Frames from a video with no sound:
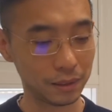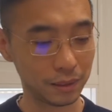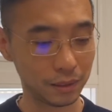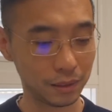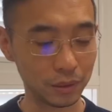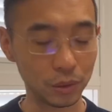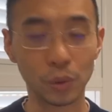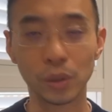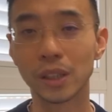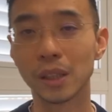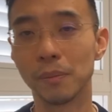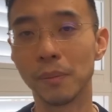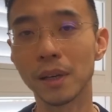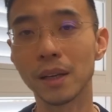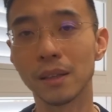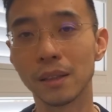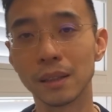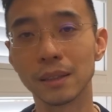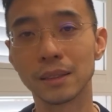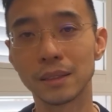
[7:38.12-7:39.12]
有什么
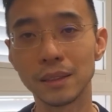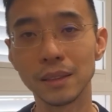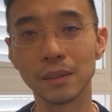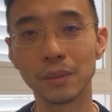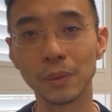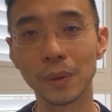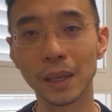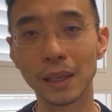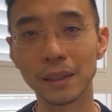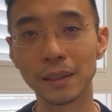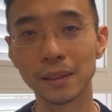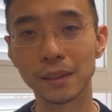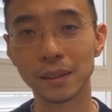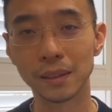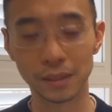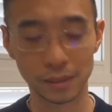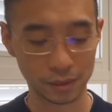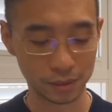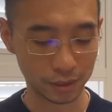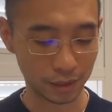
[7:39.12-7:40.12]
可敬畏的呢？
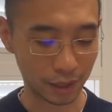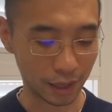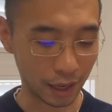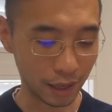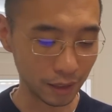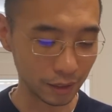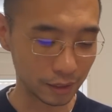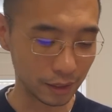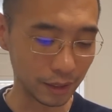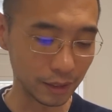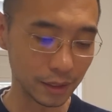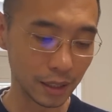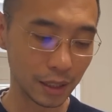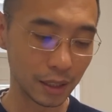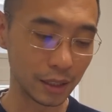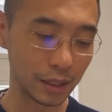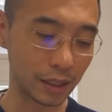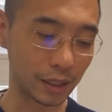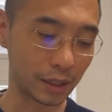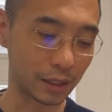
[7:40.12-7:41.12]
啊，连
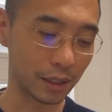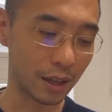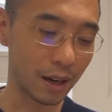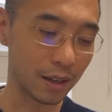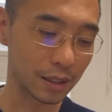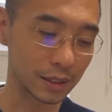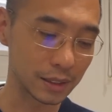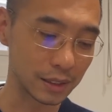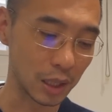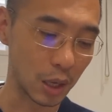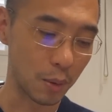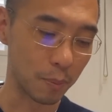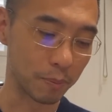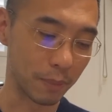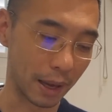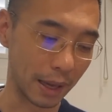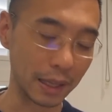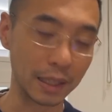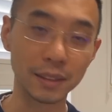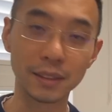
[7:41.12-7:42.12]
这十二个字，
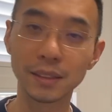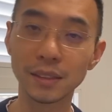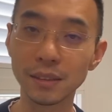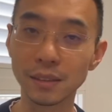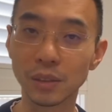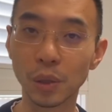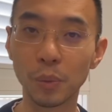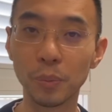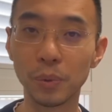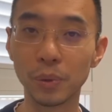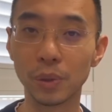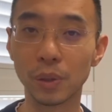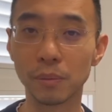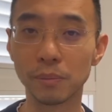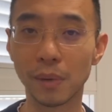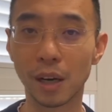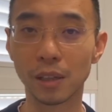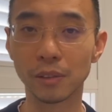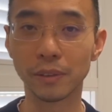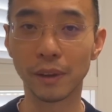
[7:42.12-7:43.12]
每个字都不容
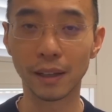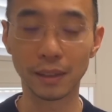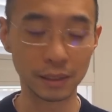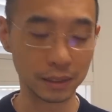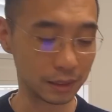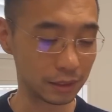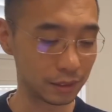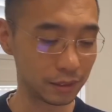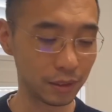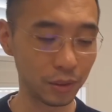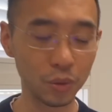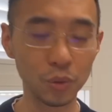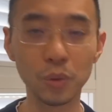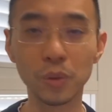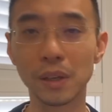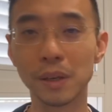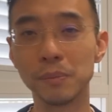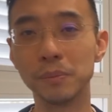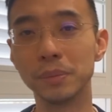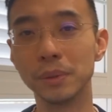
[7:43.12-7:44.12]
冒犯，你丢
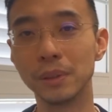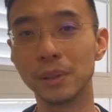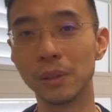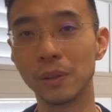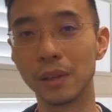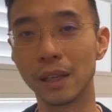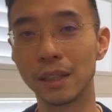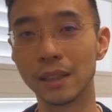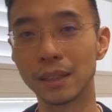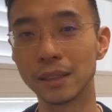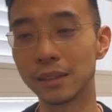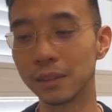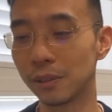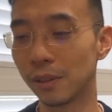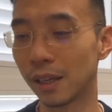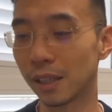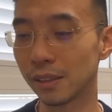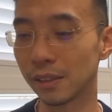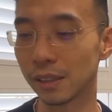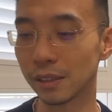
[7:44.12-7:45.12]
人不丢人啊？新
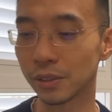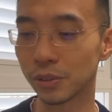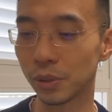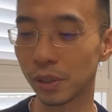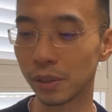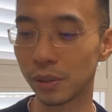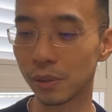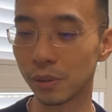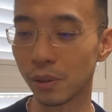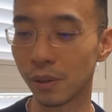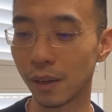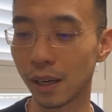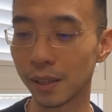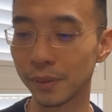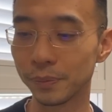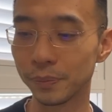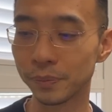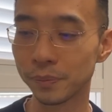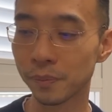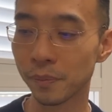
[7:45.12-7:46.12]
华社说这种话。
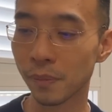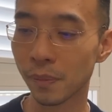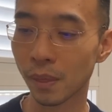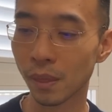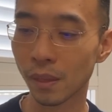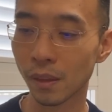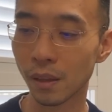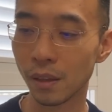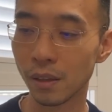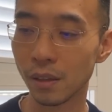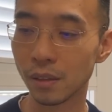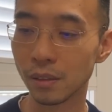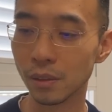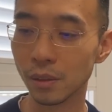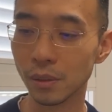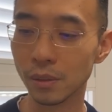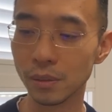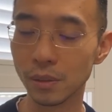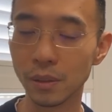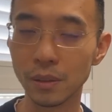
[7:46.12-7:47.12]

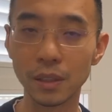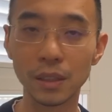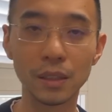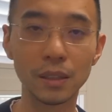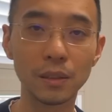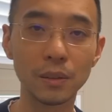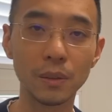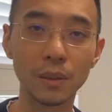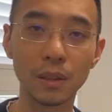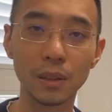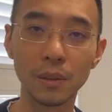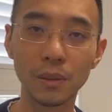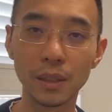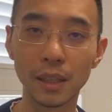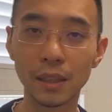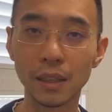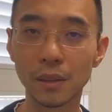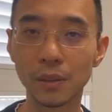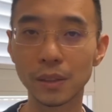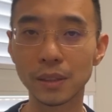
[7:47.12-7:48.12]
有有一个人给我留言，
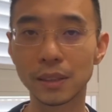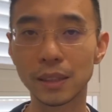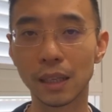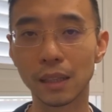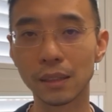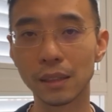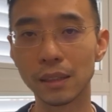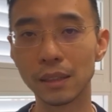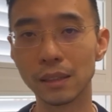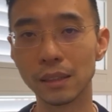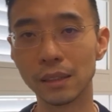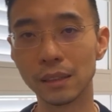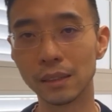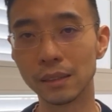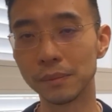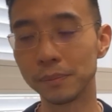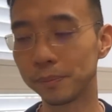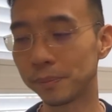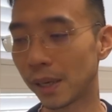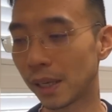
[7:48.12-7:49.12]
让我讲那
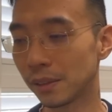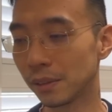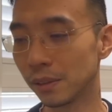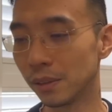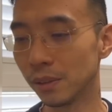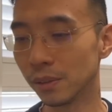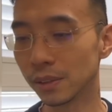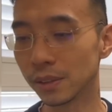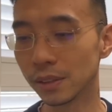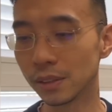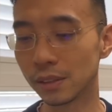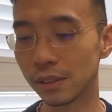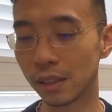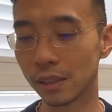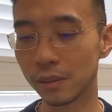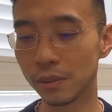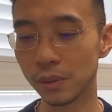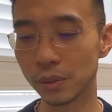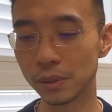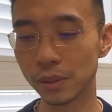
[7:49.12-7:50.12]
个八九六四啊，因
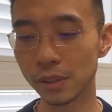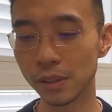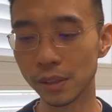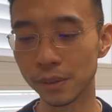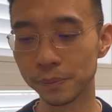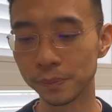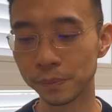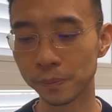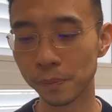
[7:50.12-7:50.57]
为我觉得